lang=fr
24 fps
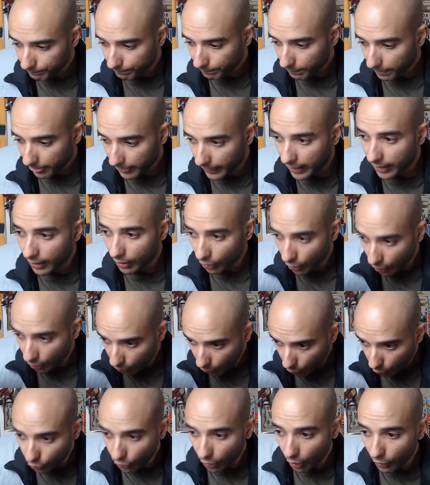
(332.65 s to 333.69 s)
Et
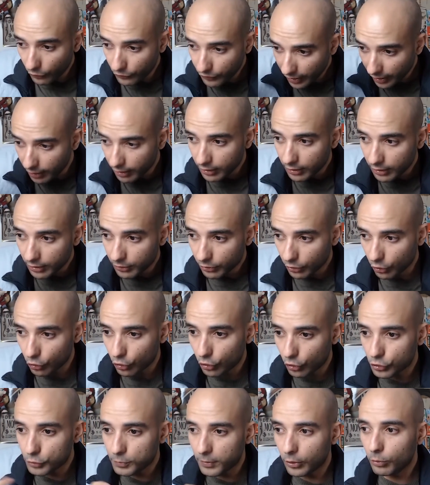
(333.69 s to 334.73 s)
on en revient quand, quand je
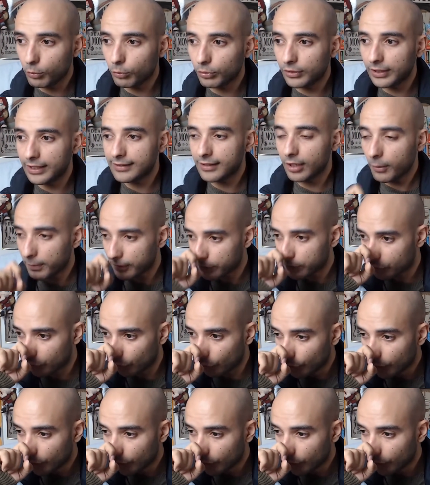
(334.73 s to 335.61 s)
parle au monde extérieur parce que